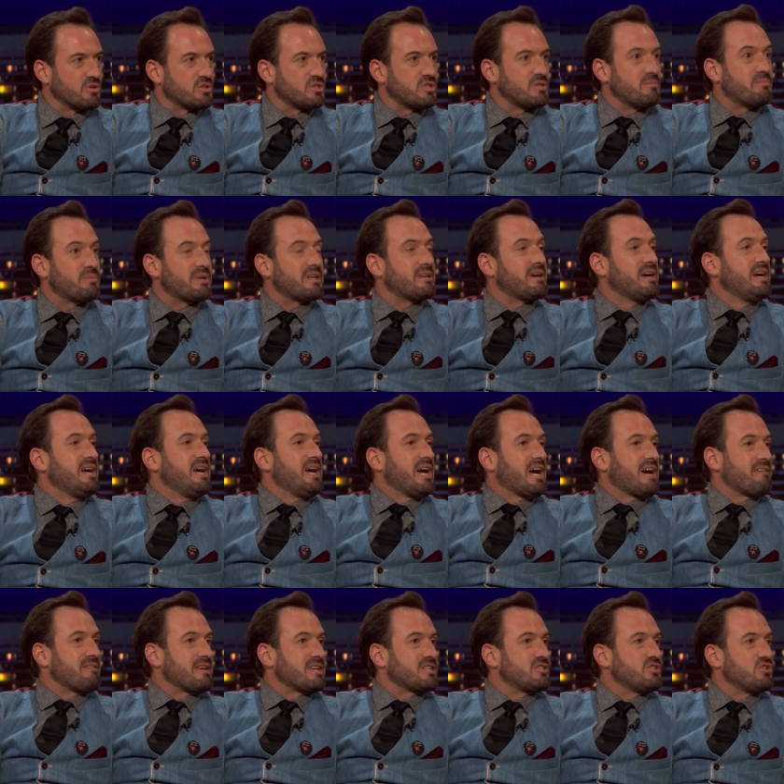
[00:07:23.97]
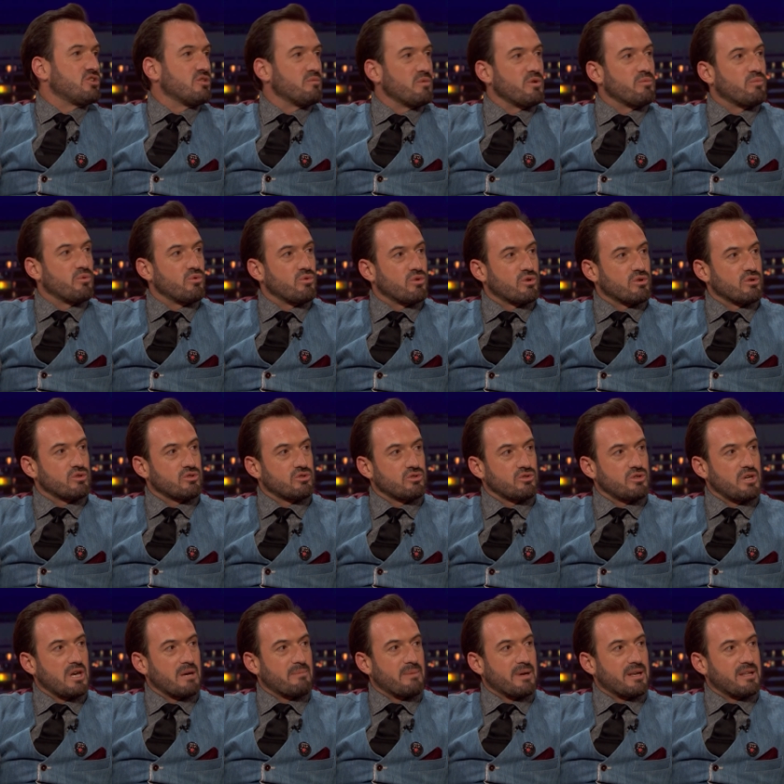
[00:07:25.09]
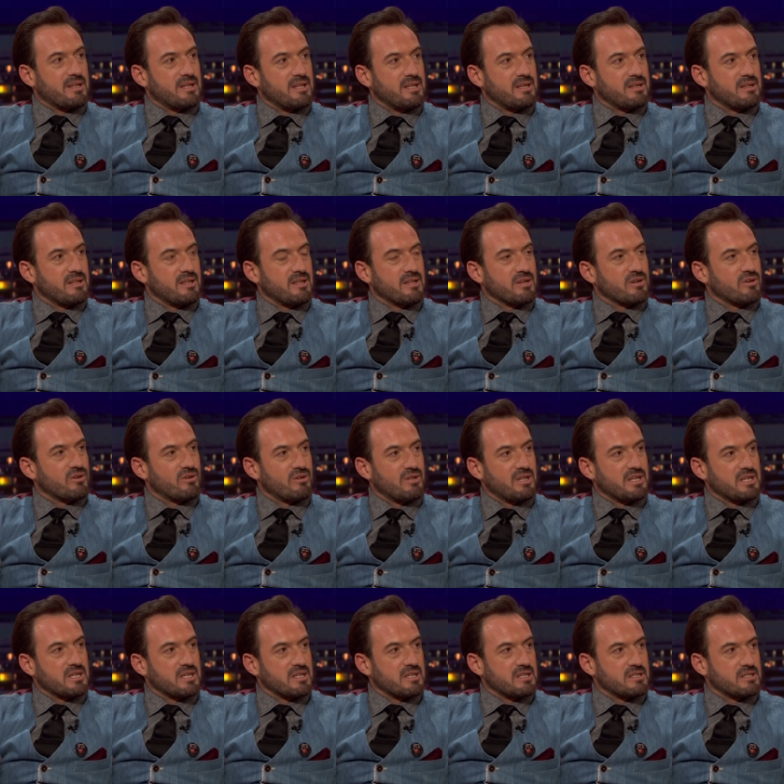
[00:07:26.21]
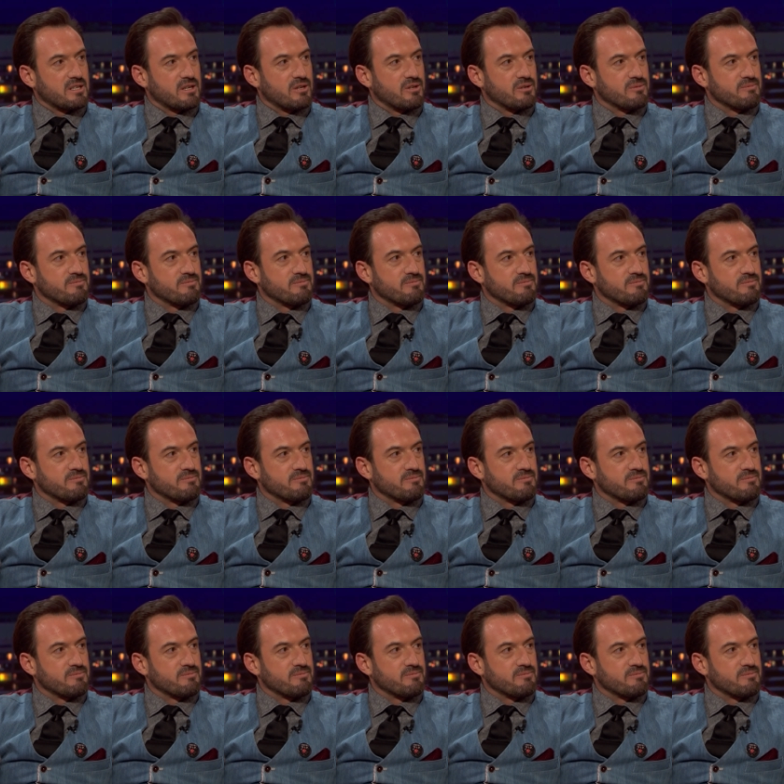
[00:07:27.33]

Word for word: Yo siempre había sido muy pudoroso y a partir de The Hall dejé de serlo.